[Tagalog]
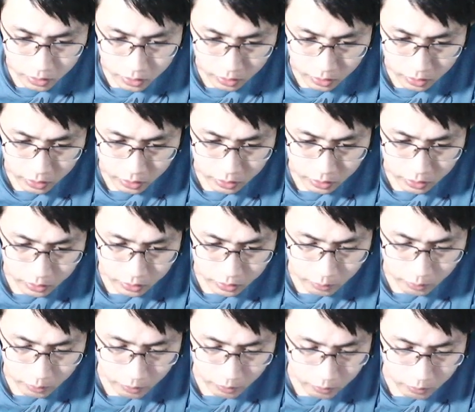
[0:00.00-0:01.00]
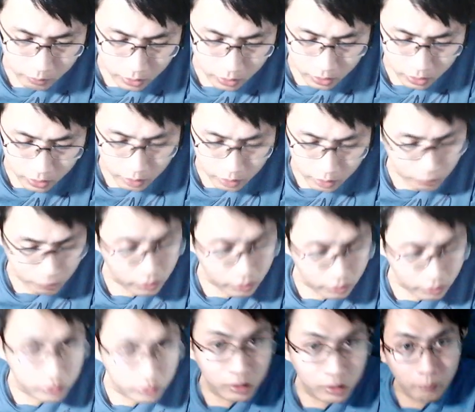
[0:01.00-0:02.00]
ayan, napaka napa,
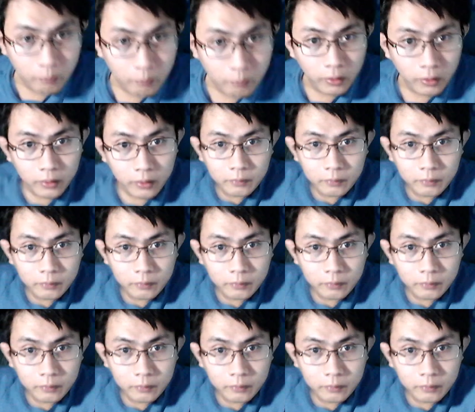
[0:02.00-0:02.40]
napaka,